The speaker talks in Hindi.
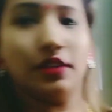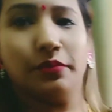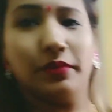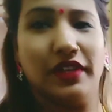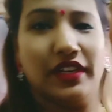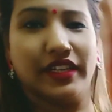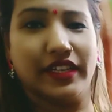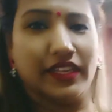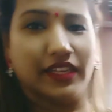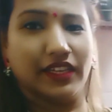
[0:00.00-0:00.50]
बन
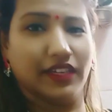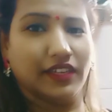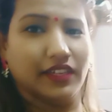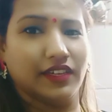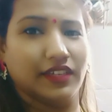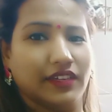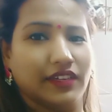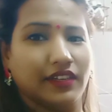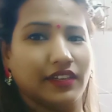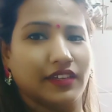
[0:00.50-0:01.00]
रही है
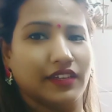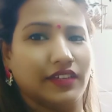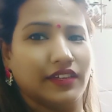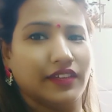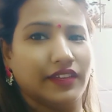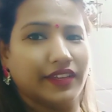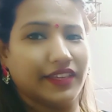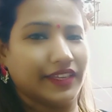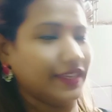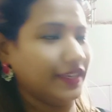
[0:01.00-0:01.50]

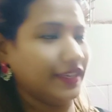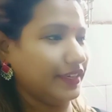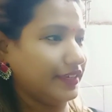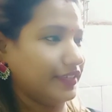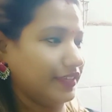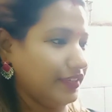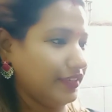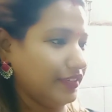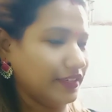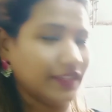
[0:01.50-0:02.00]
खीखरी
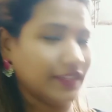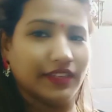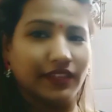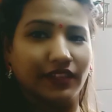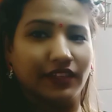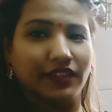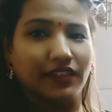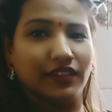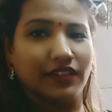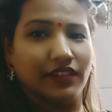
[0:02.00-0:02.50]

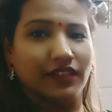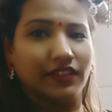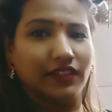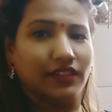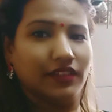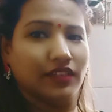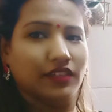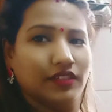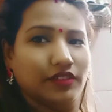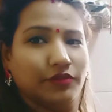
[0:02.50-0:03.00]

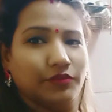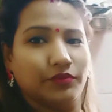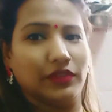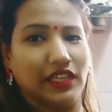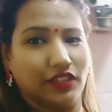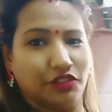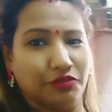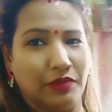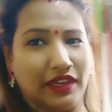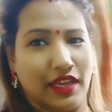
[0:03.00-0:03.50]
हम्म।
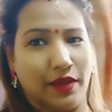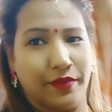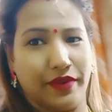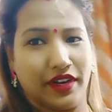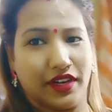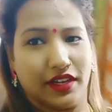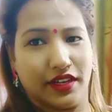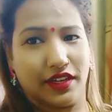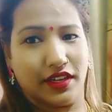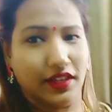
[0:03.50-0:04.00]
दिखाती हूँ बैक कैमरा
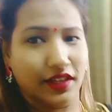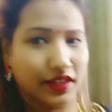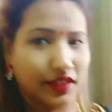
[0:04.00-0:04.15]
करके